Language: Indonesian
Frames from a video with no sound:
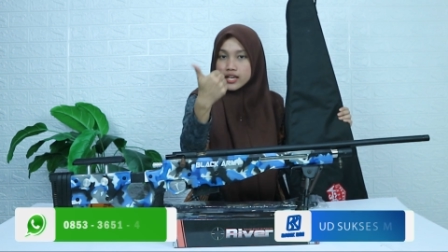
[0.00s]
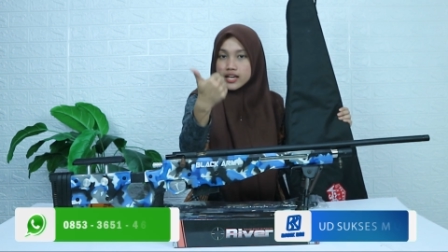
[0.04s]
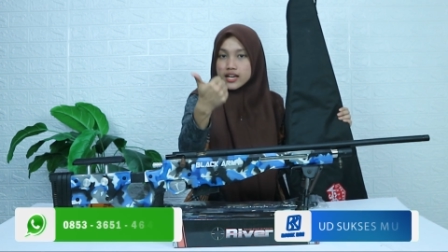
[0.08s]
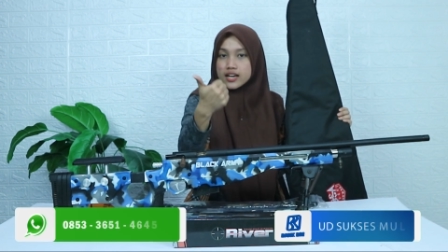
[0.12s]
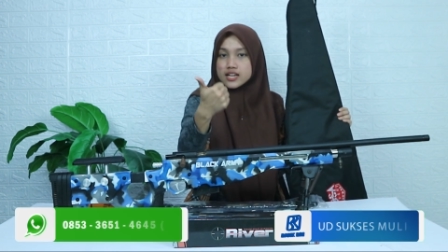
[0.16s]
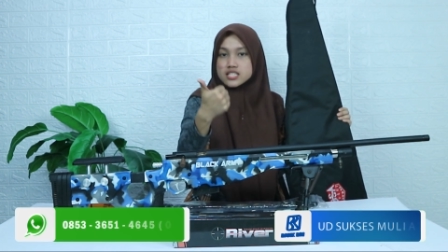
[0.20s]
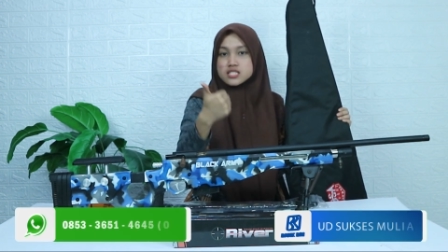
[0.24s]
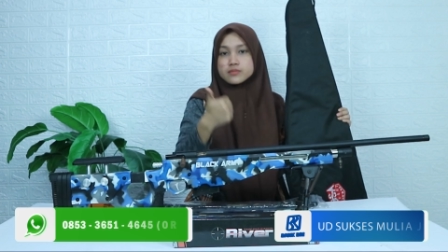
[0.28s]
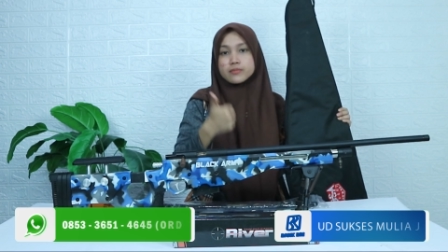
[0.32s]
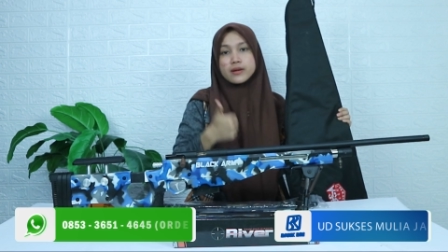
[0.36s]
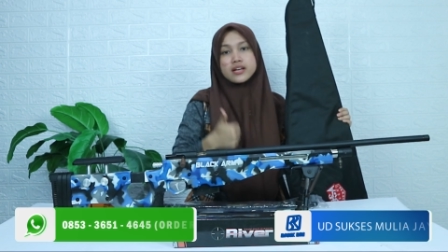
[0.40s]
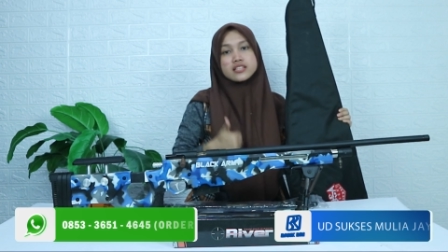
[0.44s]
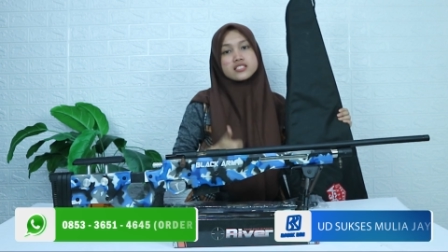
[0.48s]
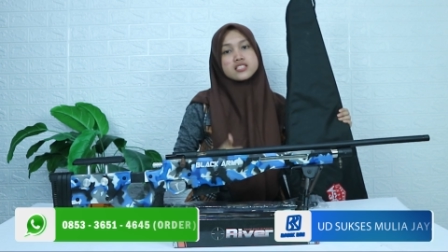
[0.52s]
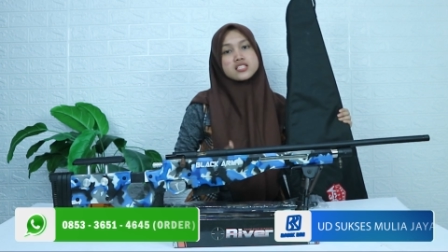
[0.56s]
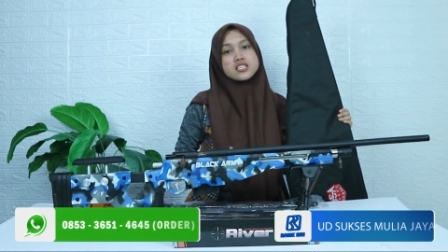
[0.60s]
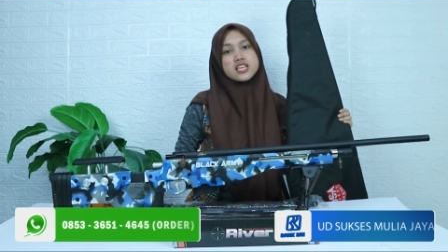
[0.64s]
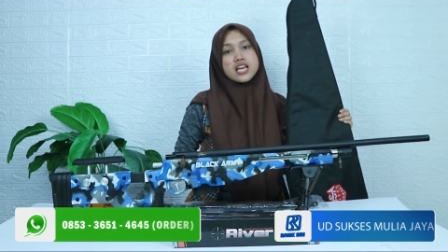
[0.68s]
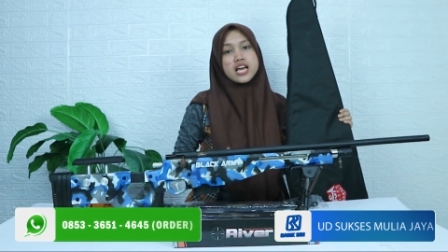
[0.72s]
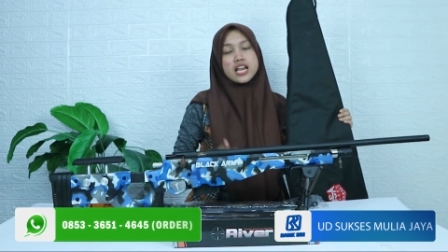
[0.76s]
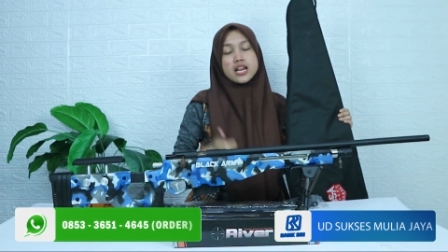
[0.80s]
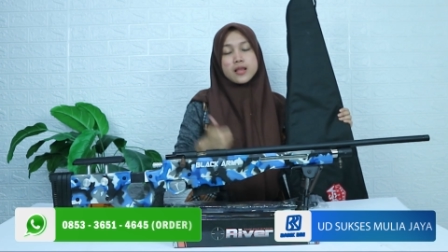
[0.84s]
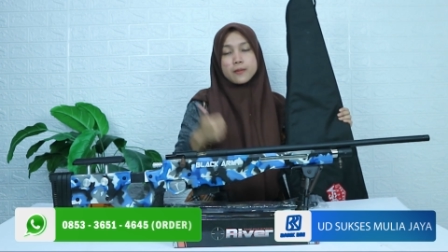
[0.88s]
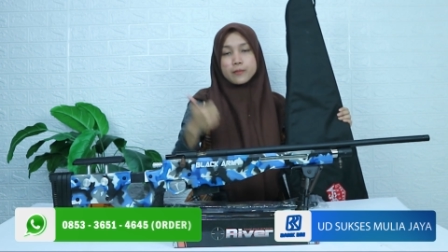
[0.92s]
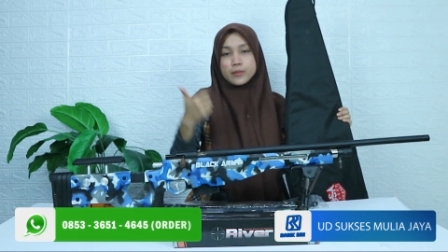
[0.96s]
ringkes
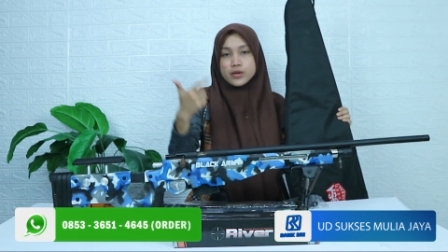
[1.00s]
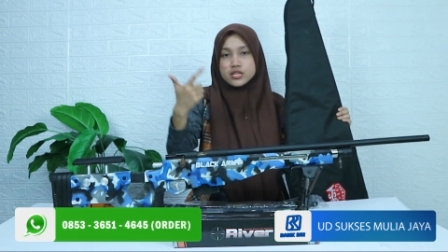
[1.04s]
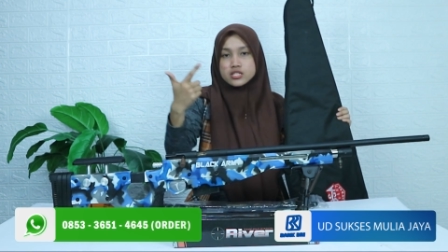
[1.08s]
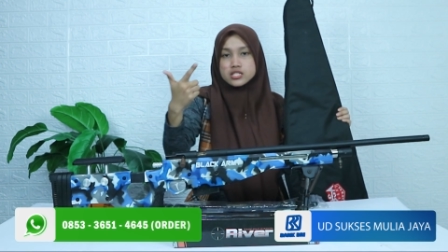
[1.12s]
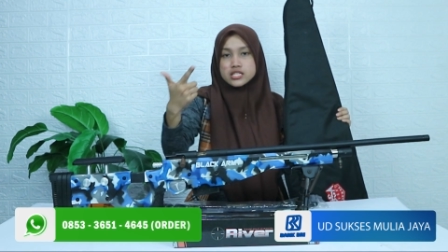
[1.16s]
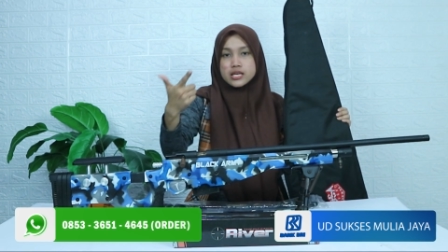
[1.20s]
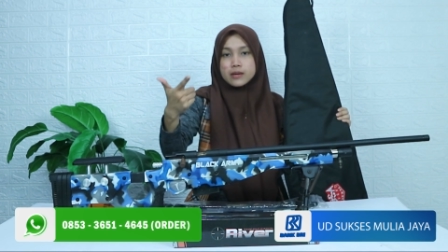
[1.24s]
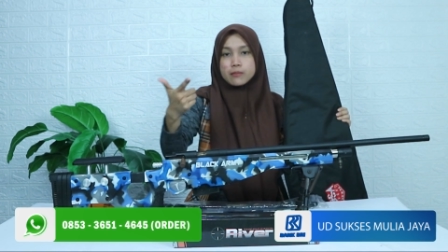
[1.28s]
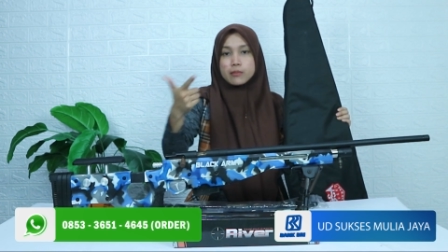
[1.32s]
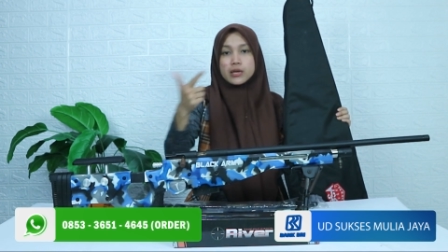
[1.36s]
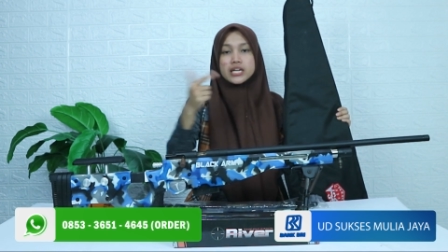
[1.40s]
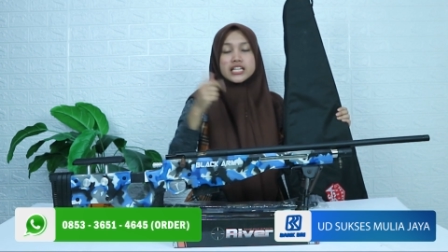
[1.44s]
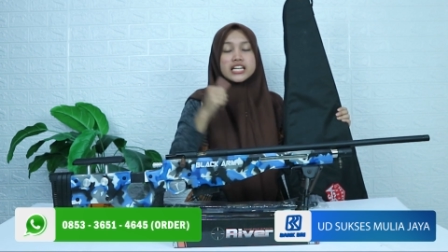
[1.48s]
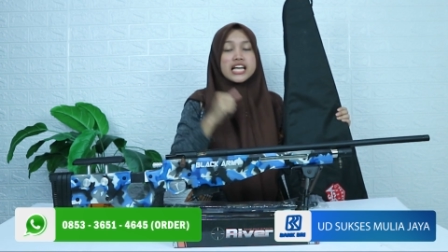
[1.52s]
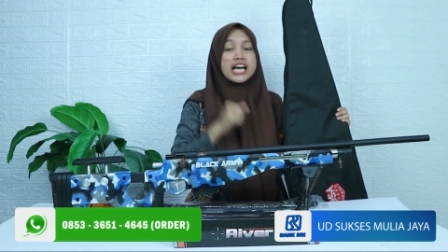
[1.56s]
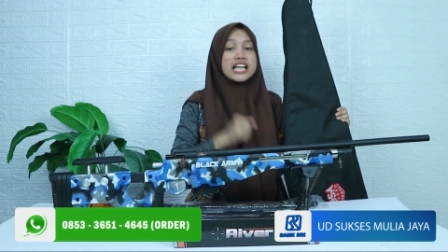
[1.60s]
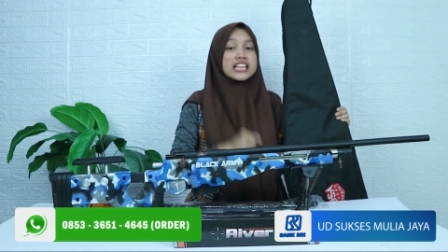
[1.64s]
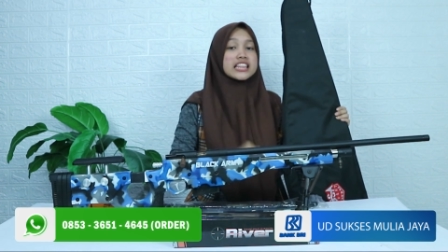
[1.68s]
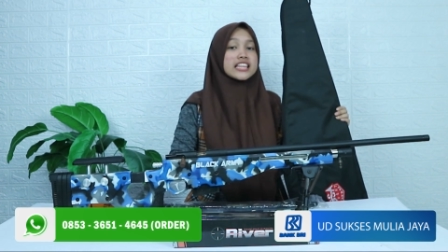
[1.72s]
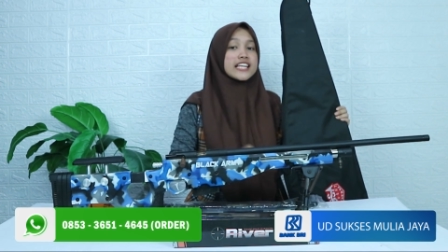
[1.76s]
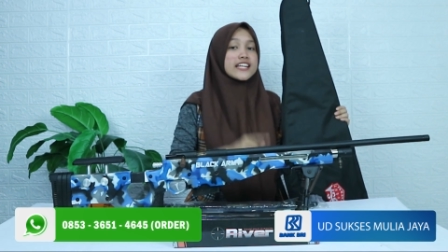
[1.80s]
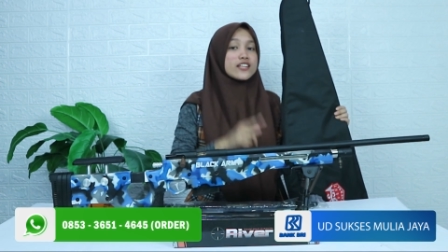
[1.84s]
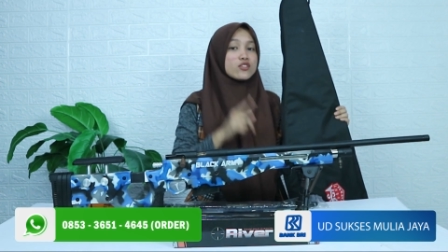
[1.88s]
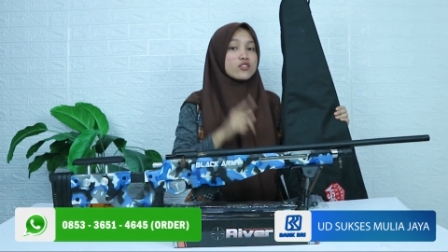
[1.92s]
pastinya lebih simple dan